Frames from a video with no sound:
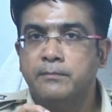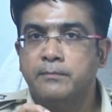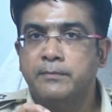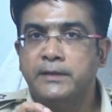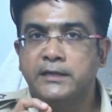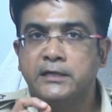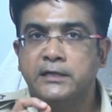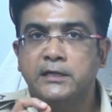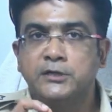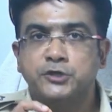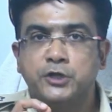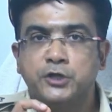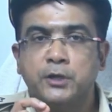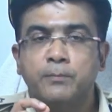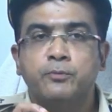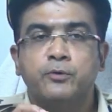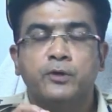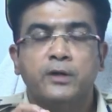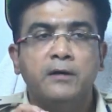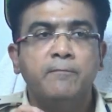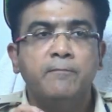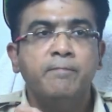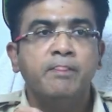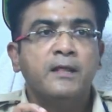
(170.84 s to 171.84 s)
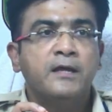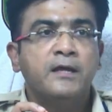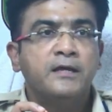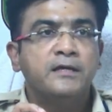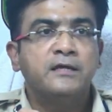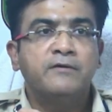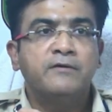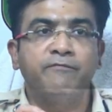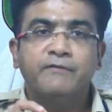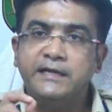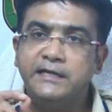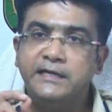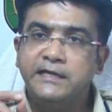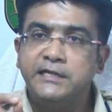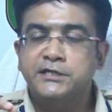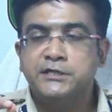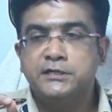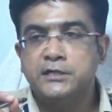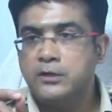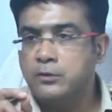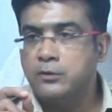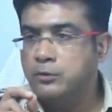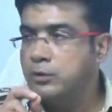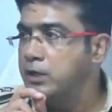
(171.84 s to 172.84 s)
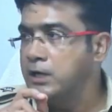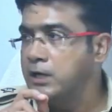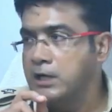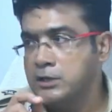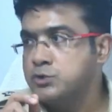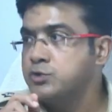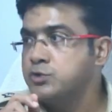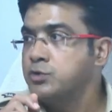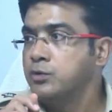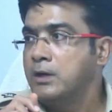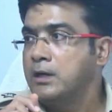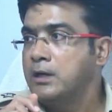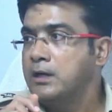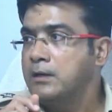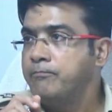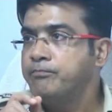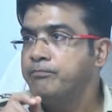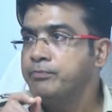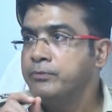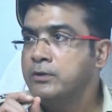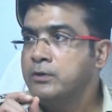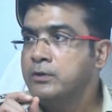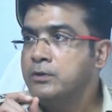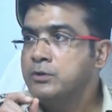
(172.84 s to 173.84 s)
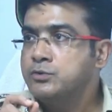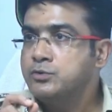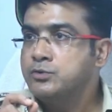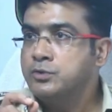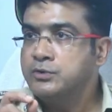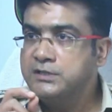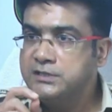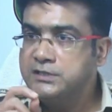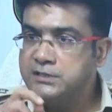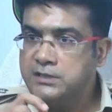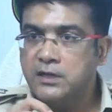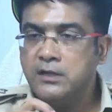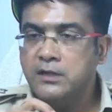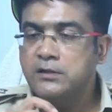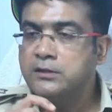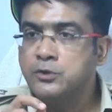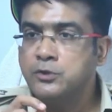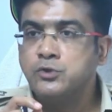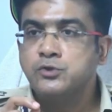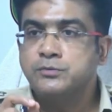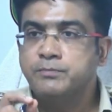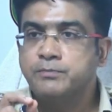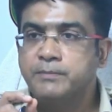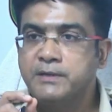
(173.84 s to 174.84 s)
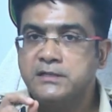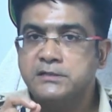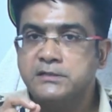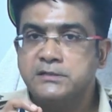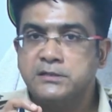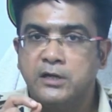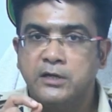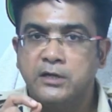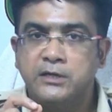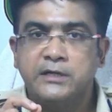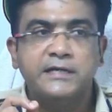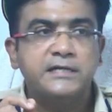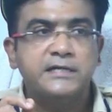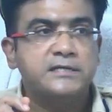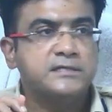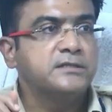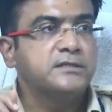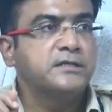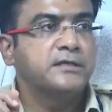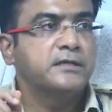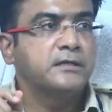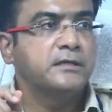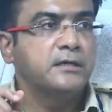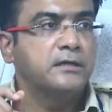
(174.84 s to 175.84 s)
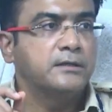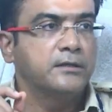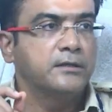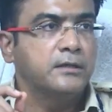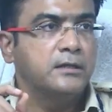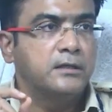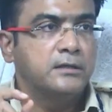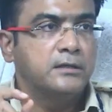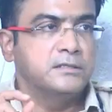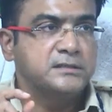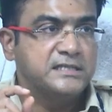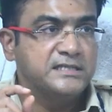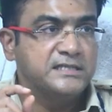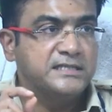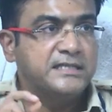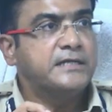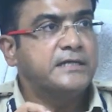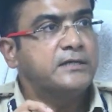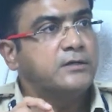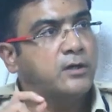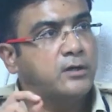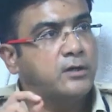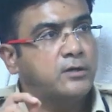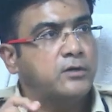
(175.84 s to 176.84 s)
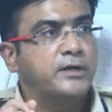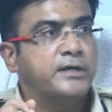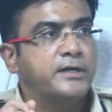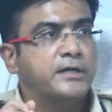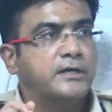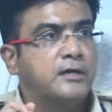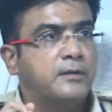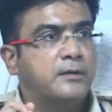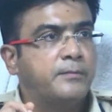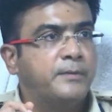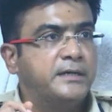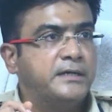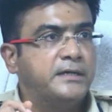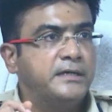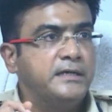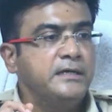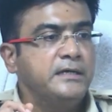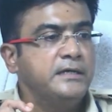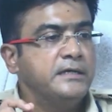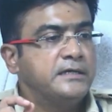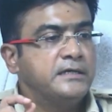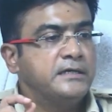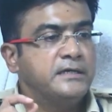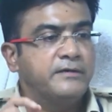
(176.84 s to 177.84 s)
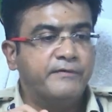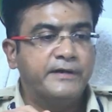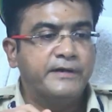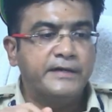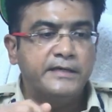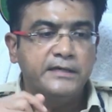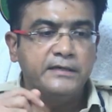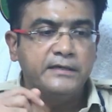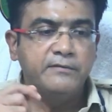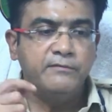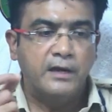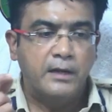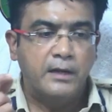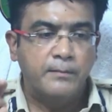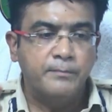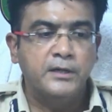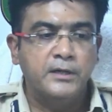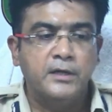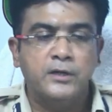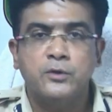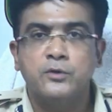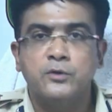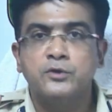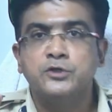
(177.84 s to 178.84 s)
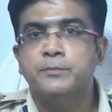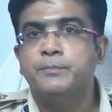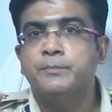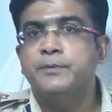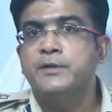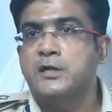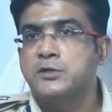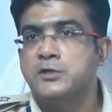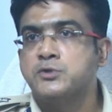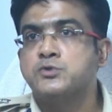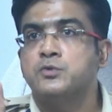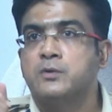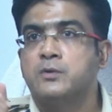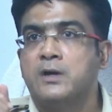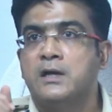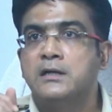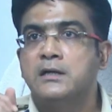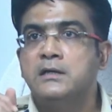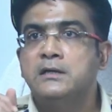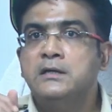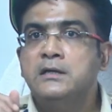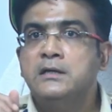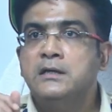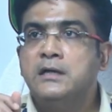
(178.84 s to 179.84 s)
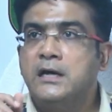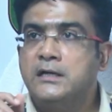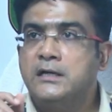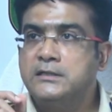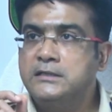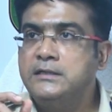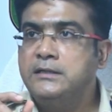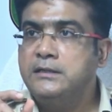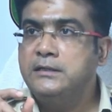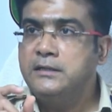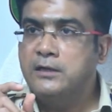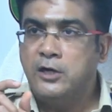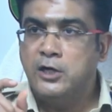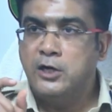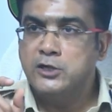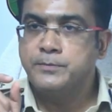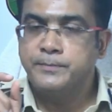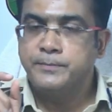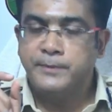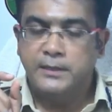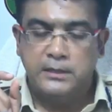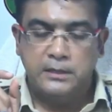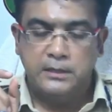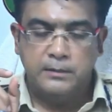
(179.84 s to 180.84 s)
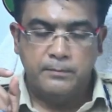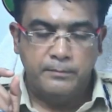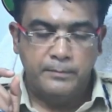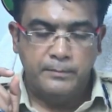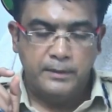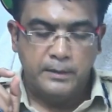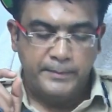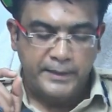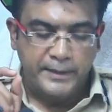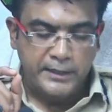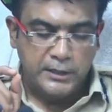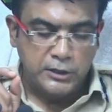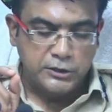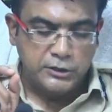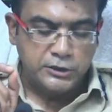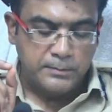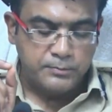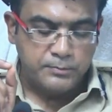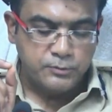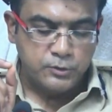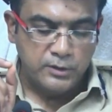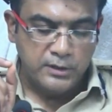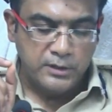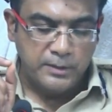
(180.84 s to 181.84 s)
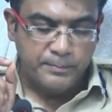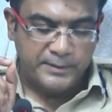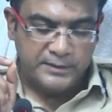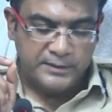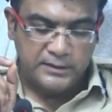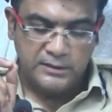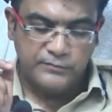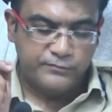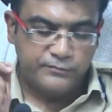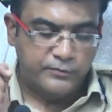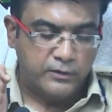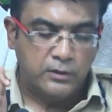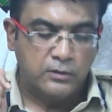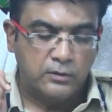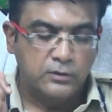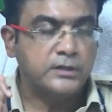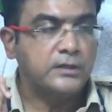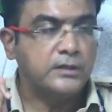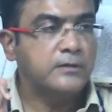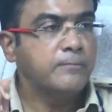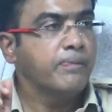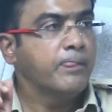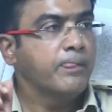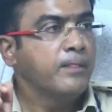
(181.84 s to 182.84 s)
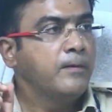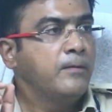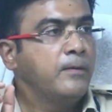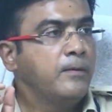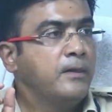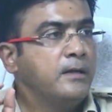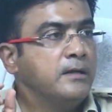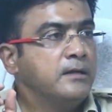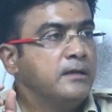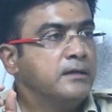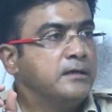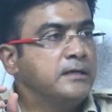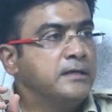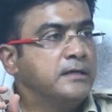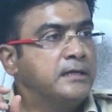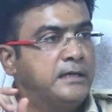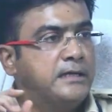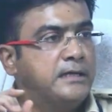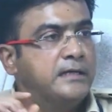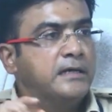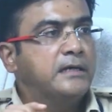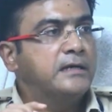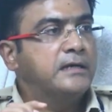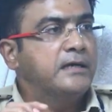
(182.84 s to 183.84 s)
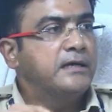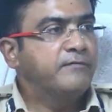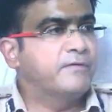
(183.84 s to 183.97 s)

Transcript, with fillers: మెడికల్ షాప్ కూడా ఎవరికి ఇచ్చినారో కూడా రాసుకోవాలి సో దిస్ ఆర్ ఆల్ ద రూల్స్ బికాస్ నార్కటిక్ సింథటిక్ సింథటిక్ నార్కాటిక్ కాబట్టి ఎవరికి వీళ్ళు అమ్మినారు అని చెప్పి రాసుకోవాలి అది హాస్ప మెడికల్ షాప్స్లో ఈ పద్ధతి ఫాలో అవుతారు ఇల్లీగల్గా